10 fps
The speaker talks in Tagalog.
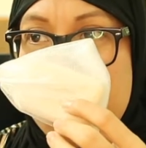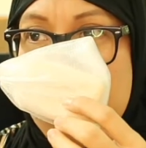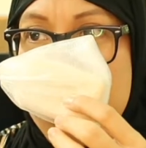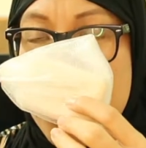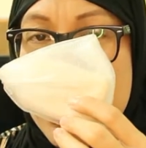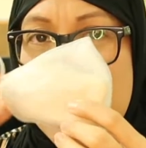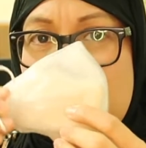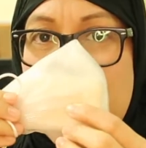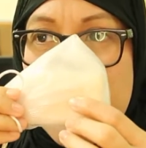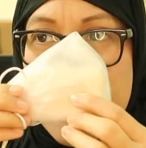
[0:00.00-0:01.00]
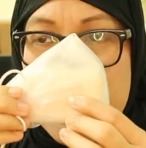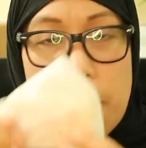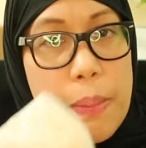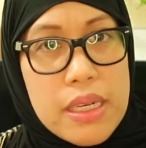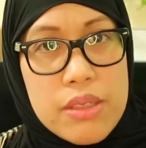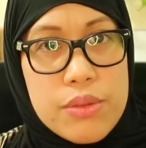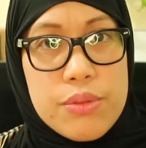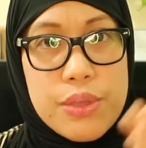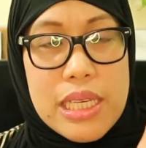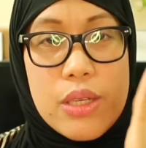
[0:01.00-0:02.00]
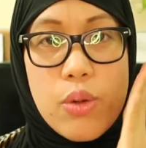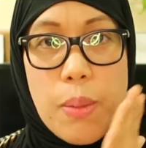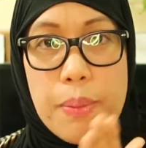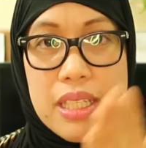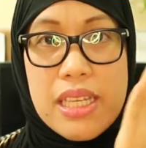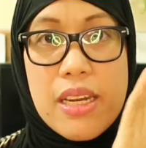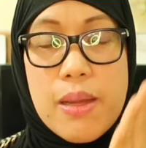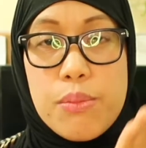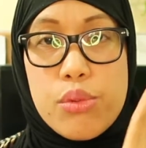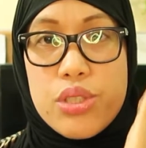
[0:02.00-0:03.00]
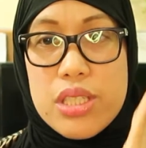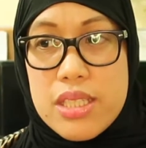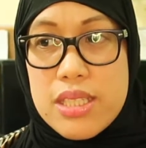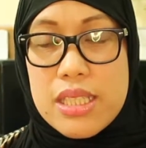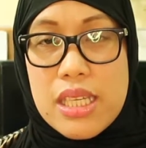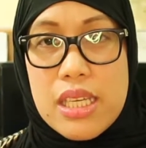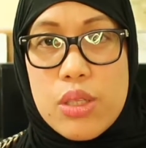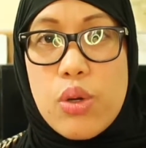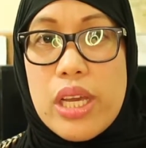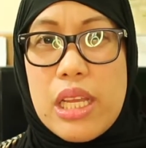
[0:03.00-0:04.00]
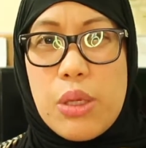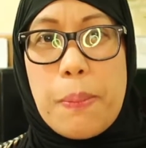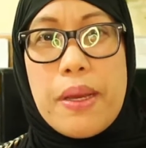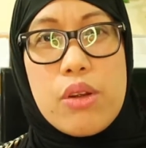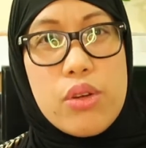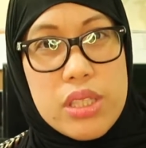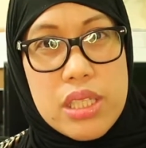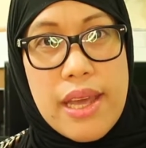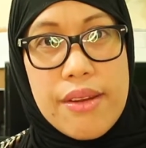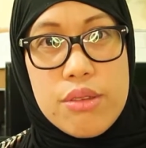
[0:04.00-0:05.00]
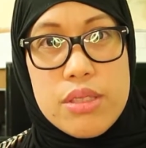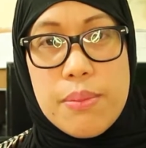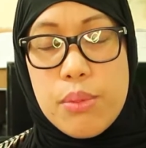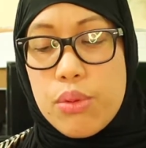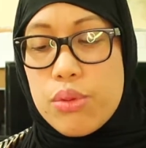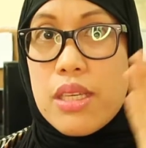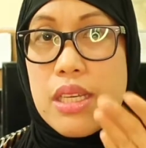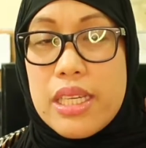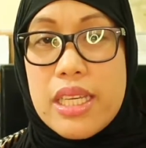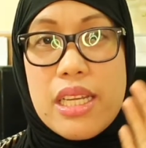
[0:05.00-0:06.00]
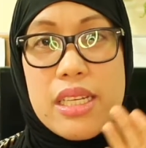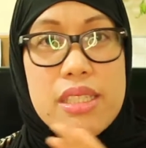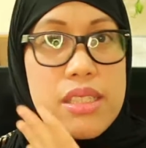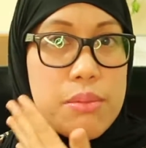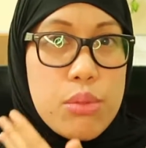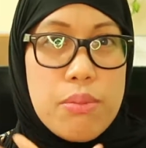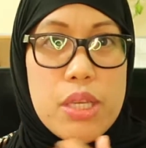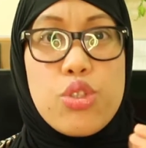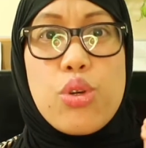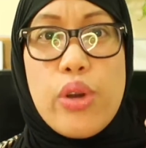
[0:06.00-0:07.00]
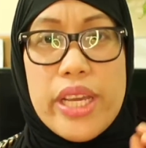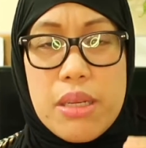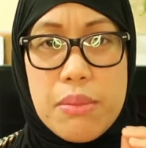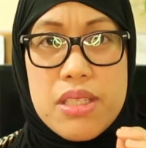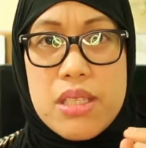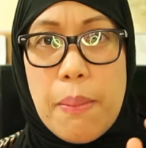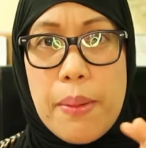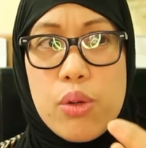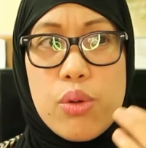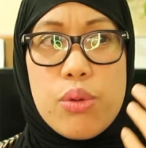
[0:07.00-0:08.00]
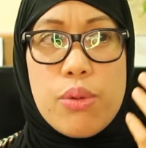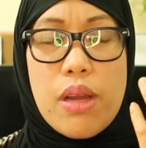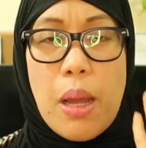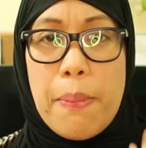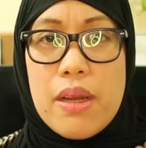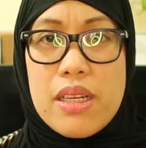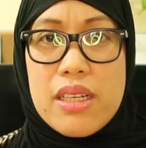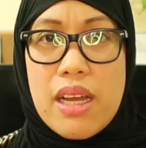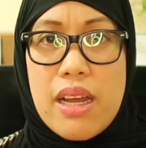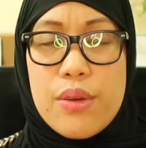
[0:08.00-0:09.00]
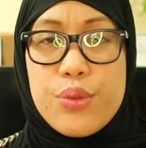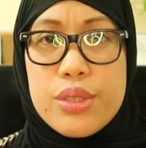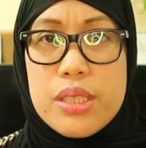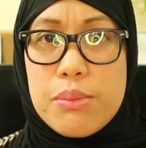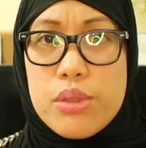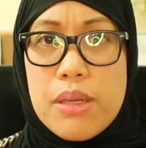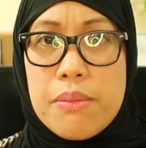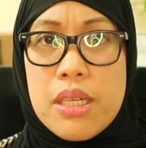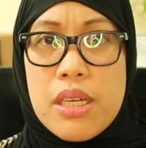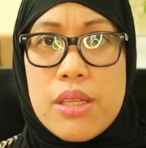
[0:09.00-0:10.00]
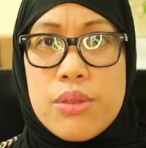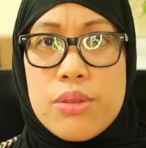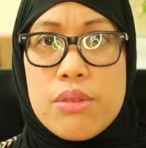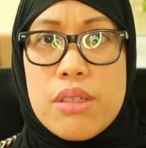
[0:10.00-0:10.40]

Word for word: medyo gentle naman siya. Parang feeling ko kapag nirarab mo siya sa skin, okay lang yung para ordinaryong sabos, ginaganyan mo. Medyo okay naman siya, pero kapag after mo ng mga ano,